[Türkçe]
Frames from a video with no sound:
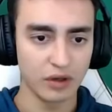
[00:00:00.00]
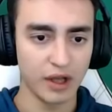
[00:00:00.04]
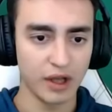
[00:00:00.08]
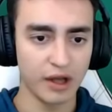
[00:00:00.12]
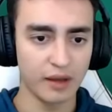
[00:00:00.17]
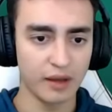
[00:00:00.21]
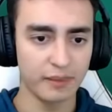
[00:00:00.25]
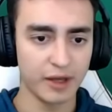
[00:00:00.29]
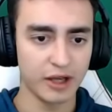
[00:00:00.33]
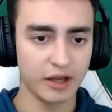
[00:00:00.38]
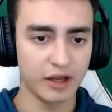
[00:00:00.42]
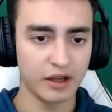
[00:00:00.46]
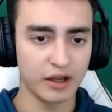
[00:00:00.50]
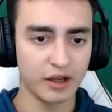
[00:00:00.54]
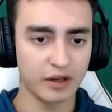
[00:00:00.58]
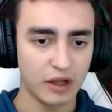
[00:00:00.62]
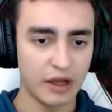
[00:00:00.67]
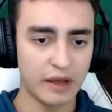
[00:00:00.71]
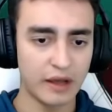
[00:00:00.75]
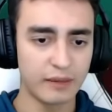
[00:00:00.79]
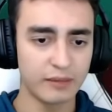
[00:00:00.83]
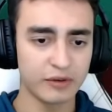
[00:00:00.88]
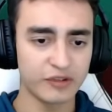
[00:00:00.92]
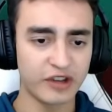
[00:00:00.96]
Ama
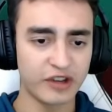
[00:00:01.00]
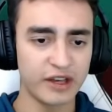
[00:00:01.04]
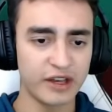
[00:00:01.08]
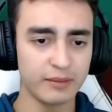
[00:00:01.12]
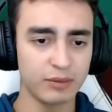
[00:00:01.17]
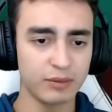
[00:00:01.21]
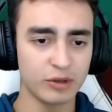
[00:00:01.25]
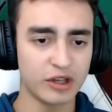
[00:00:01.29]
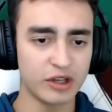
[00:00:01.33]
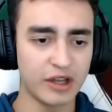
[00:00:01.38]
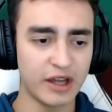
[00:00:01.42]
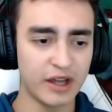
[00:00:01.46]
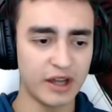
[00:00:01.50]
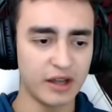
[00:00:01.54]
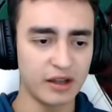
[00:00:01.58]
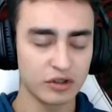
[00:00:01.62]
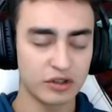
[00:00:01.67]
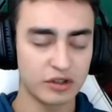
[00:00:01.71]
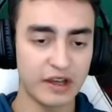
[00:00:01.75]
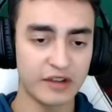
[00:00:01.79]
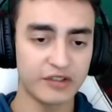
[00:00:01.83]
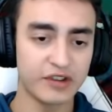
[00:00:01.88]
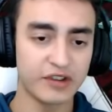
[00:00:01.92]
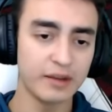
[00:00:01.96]
Emir seni burada
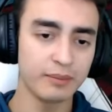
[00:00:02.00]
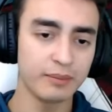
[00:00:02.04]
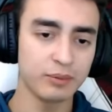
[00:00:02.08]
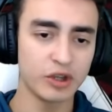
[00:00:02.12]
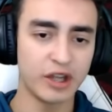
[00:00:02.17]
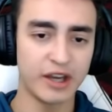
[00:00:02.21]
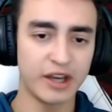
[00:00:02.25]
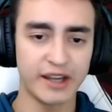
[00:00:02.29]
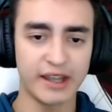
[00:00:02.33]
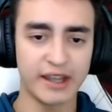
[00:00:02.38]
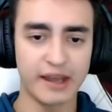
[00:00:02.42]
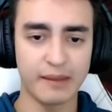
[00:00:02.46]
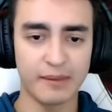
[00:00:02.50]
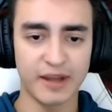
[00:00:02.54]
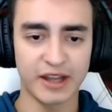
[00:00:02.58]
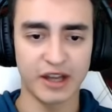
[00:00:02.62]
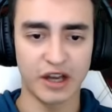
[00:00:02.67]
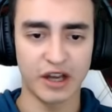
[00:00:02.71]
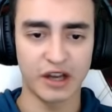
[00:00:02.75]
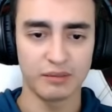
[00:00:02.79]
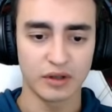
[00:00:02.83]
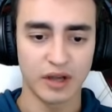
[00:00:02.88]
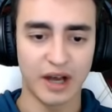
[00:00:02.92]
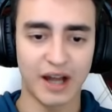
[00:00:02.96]
gel sen bunlara yem
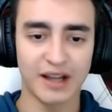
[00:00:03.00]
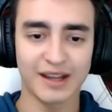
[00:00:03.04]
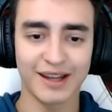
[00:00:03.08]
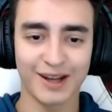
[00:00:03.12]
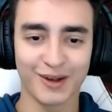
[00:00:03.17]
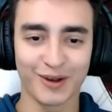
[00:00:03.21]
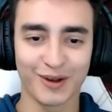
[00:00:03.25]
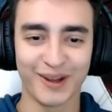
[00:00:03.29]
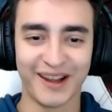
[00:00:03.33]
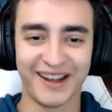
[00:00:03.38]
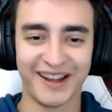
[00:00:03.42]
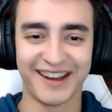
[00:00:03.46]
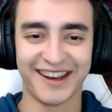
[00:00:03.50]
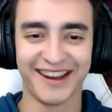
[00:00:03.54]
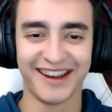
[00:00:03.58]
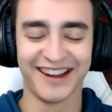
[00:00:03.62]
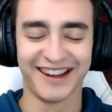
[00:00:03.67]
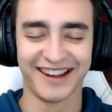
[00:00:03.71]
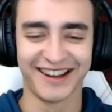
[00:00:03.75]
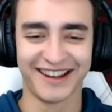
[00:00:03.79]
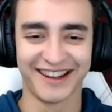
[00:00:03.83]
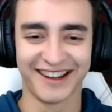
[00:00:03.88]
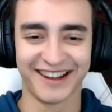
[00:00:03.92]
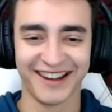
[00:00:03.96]
edelim. Adak olarak.
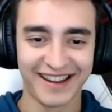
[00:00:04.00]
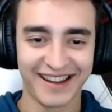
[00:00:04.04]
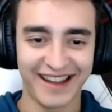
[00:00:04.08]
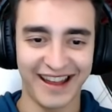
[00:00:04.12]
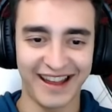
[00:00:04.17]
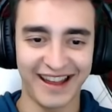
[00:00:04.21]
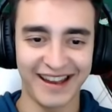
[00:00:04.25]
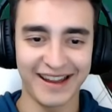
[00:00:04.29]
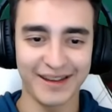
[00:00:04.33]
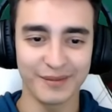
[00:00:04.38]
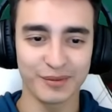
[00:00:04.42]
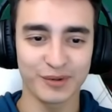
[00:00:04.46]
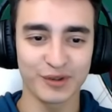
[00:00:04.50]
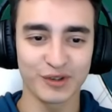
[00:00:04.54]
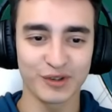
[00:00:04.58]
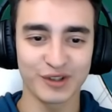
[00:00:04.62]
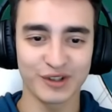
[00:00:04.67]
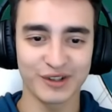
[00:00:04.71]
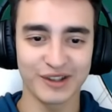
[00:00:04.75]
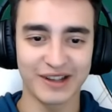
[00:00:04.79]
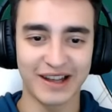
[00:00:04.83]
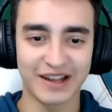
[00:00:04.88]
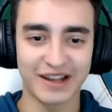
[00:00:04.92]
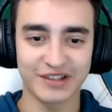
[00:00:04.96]
hani hem
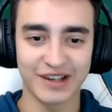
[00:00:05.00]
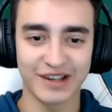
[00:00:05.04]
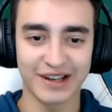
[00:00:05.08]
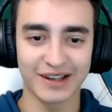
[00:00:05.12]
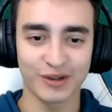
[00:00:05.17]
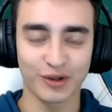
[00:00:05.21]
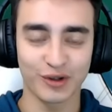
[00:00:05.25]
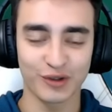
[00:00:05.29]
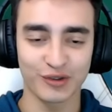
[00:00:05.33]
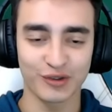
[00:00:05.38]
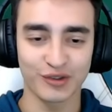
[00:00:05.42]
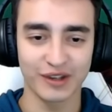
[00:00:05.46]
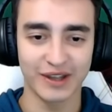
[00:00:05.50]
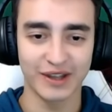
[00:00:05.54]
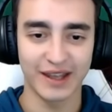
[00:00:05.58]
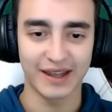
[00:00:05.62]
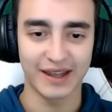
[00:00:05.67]
sucuklu kaşarlı tostsun ya.